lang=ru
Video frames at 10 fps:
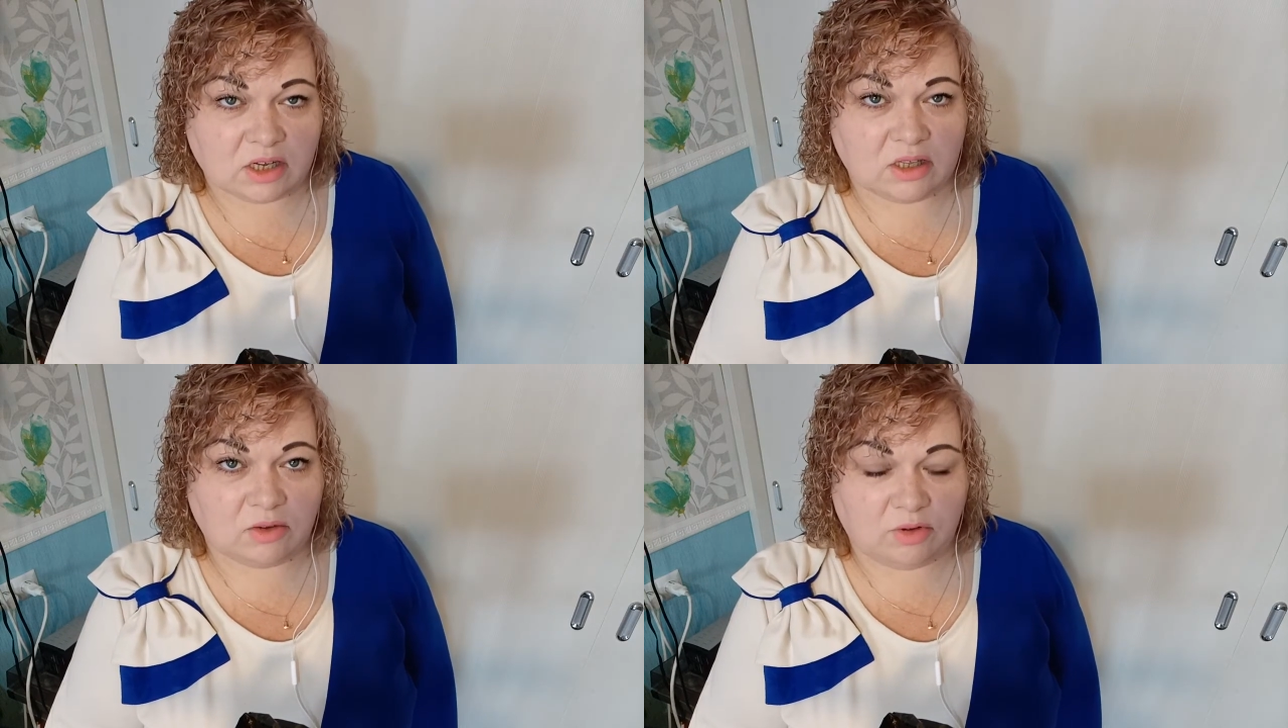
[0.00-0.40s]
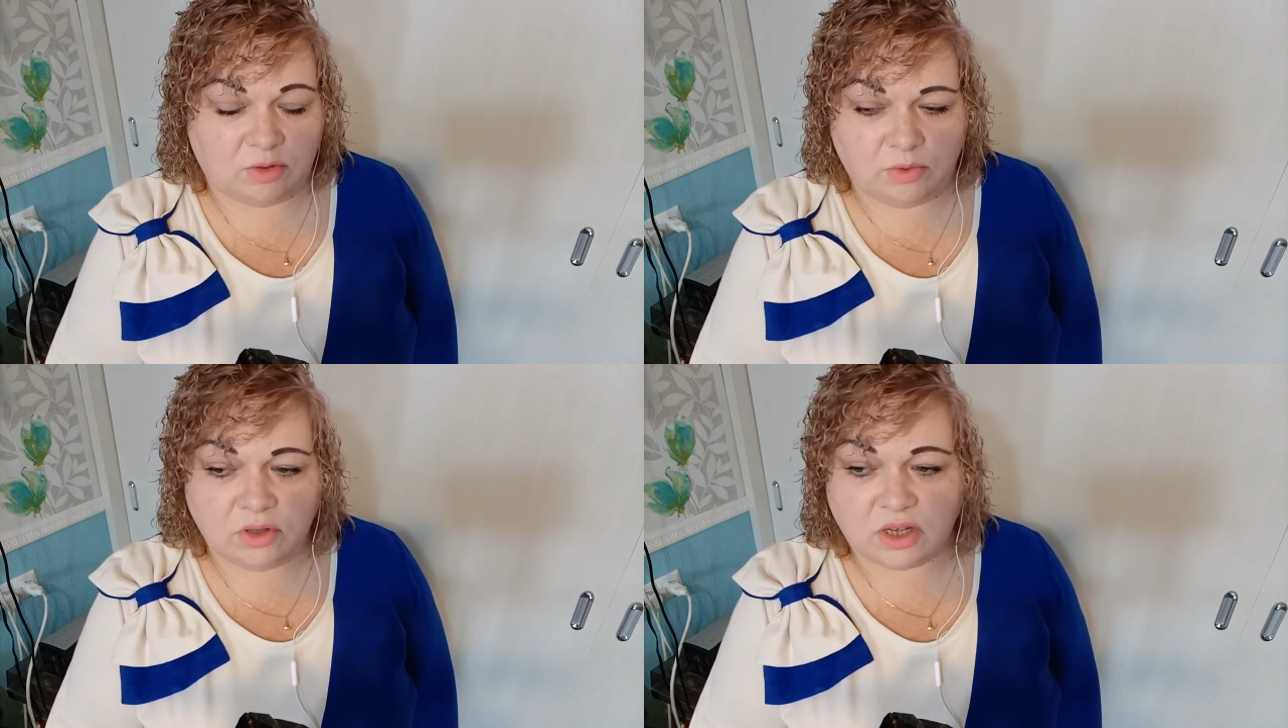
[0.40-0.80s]
когда у
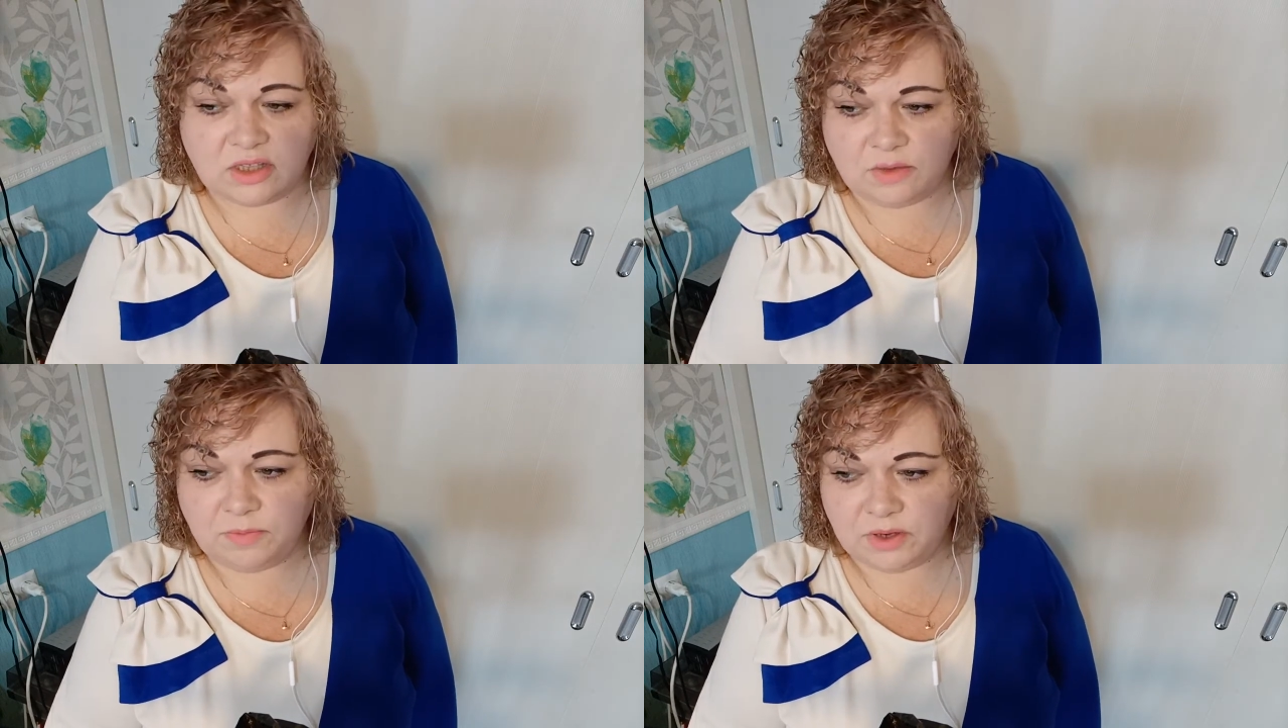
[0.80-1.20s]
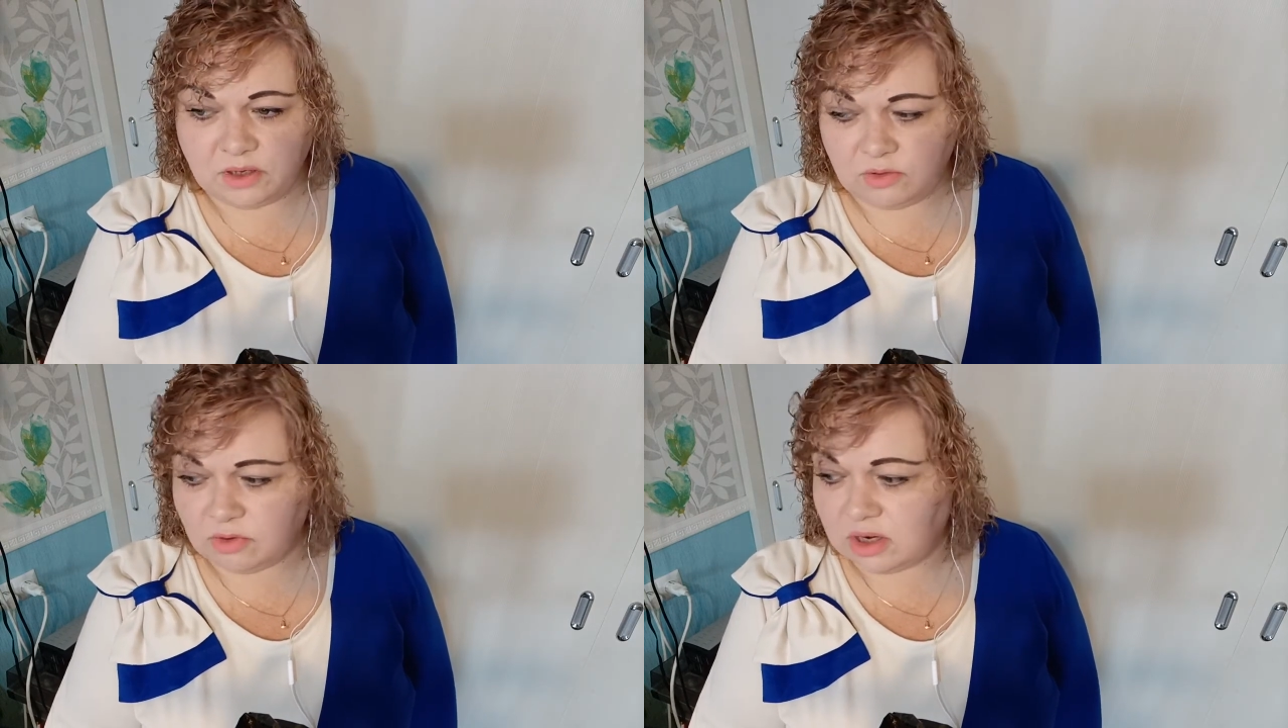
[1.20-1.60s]
ребенка
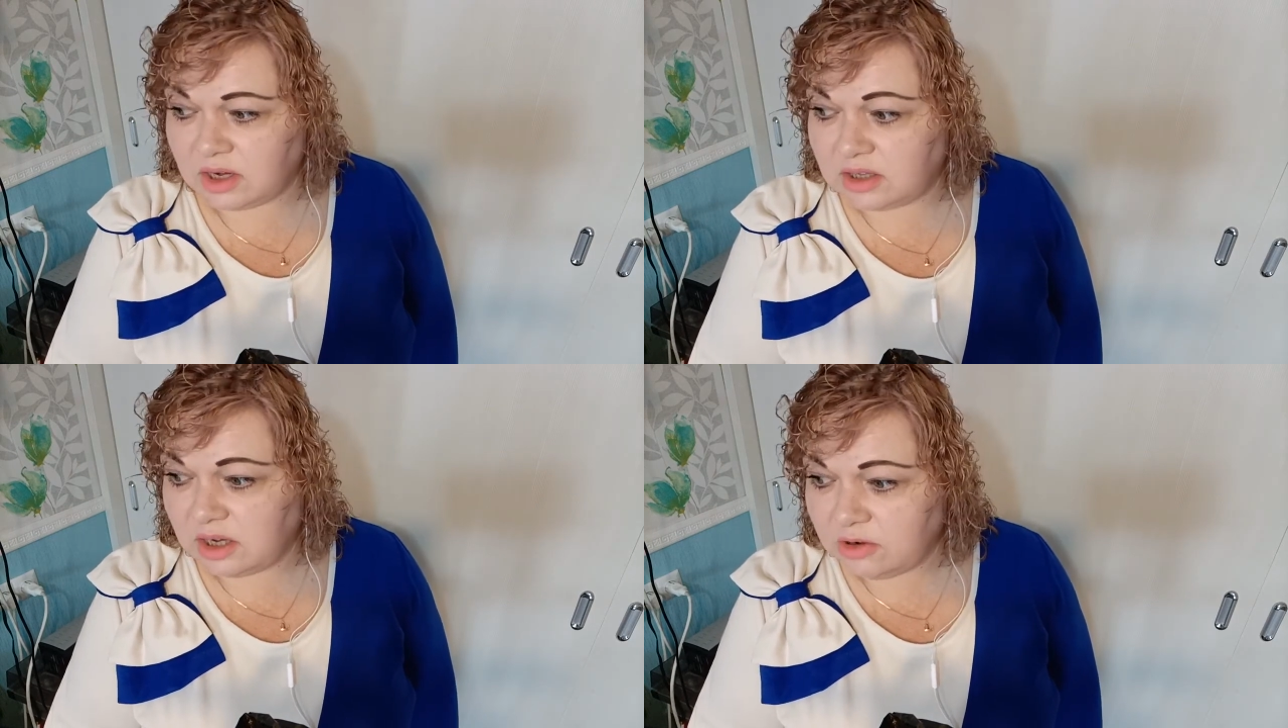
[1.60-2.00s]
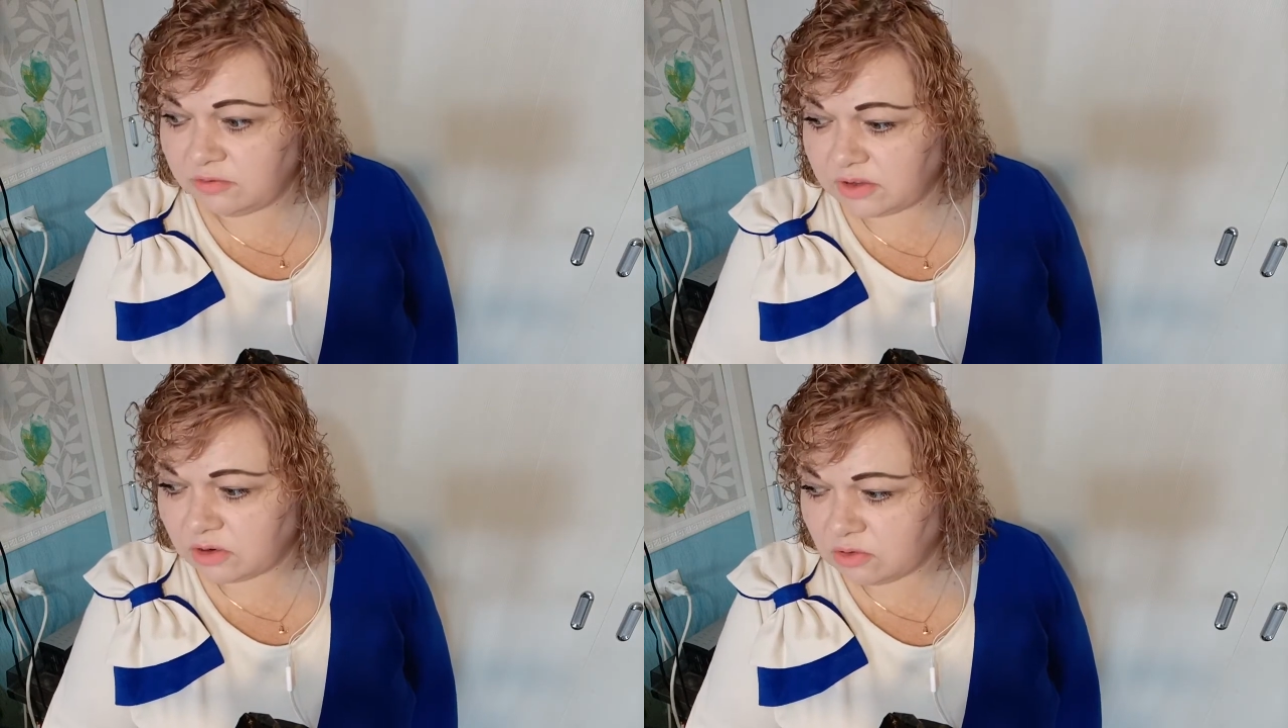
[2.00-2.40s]
температура, когда он
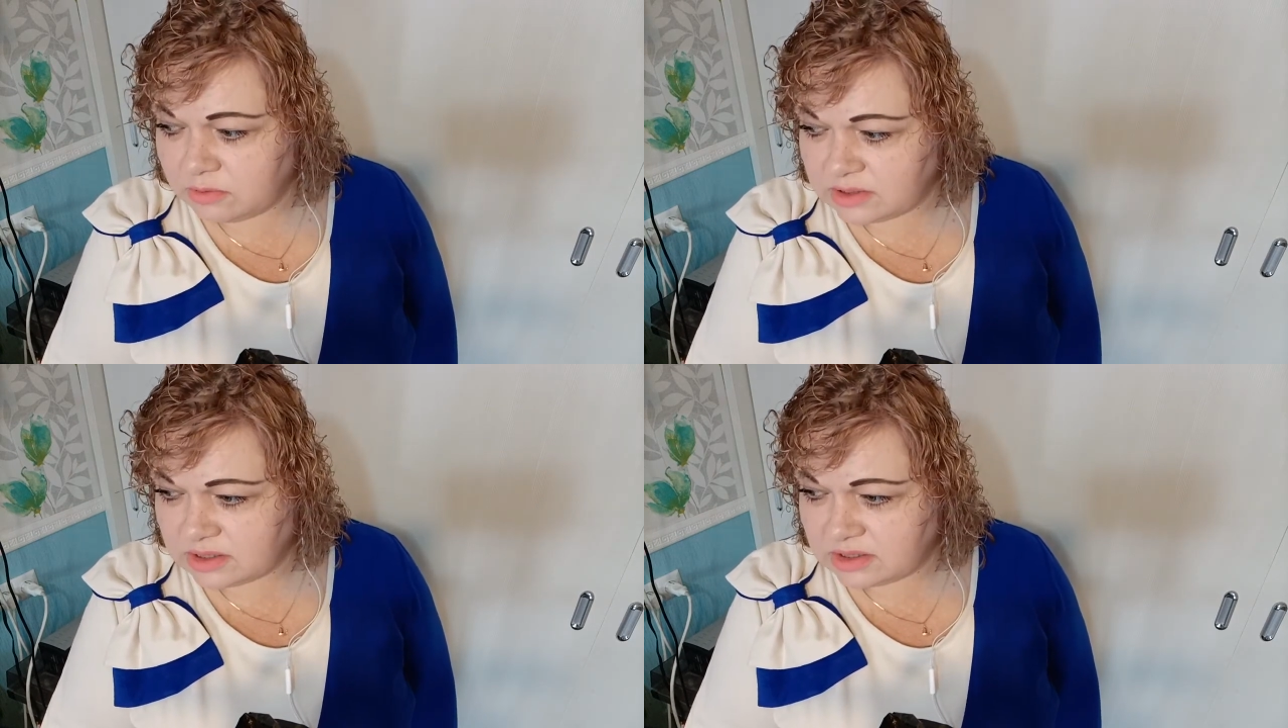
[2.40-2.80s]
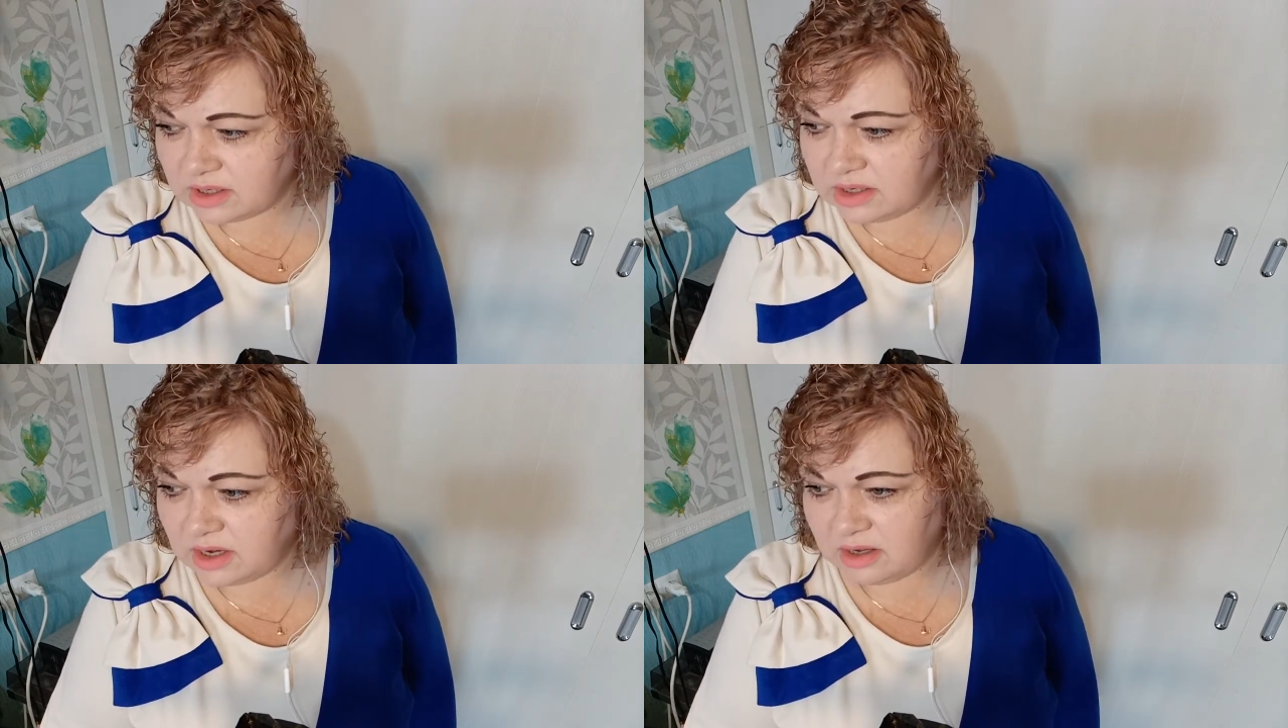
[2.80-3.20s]
в таком
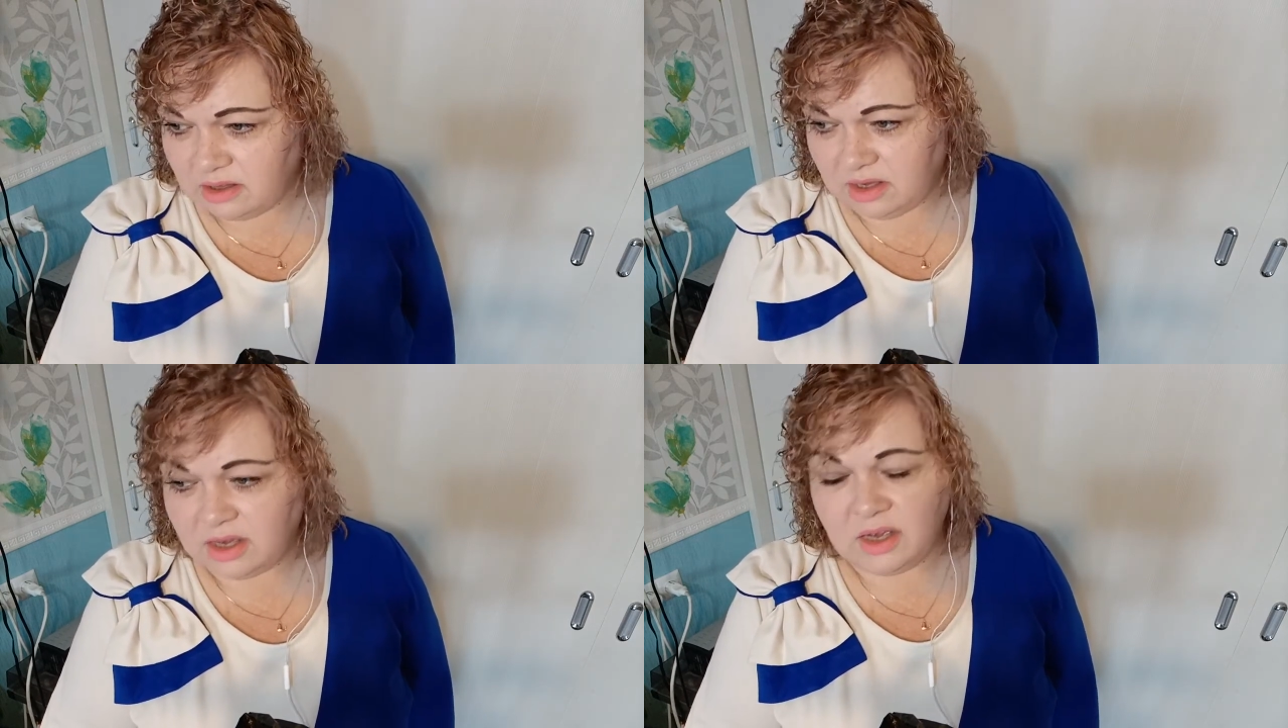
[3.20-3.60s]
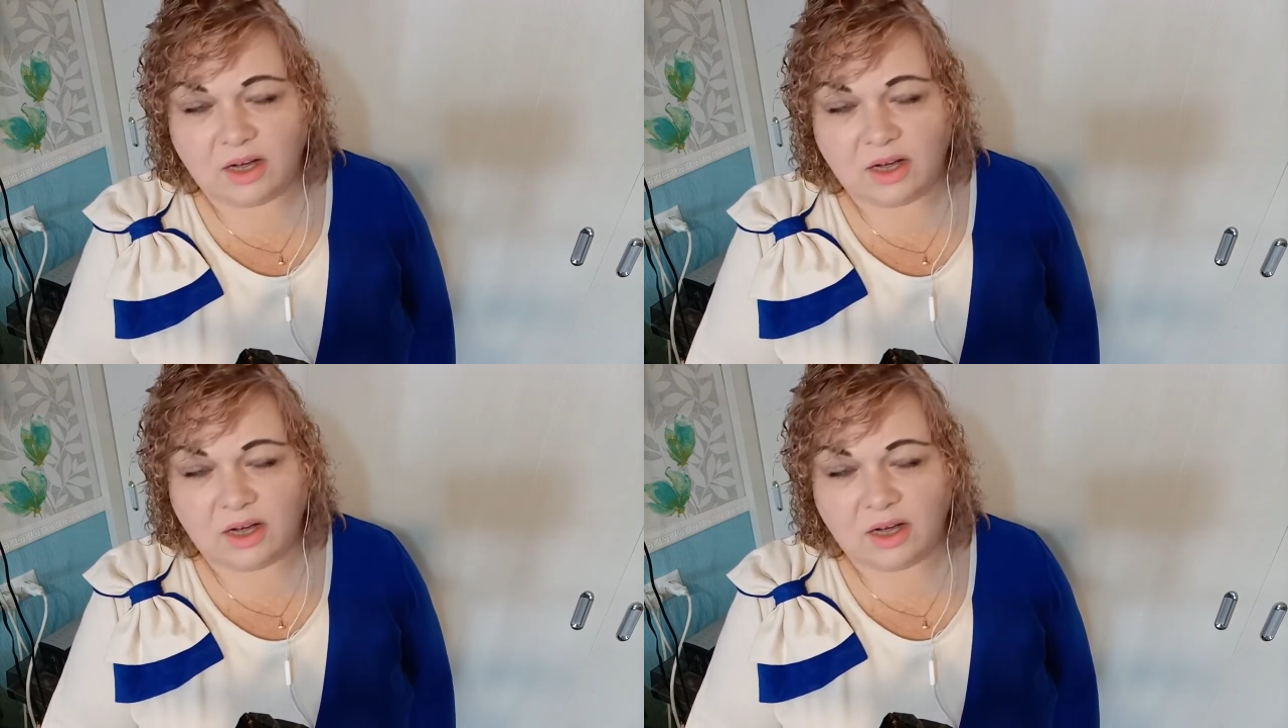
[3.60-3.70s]
состоянии.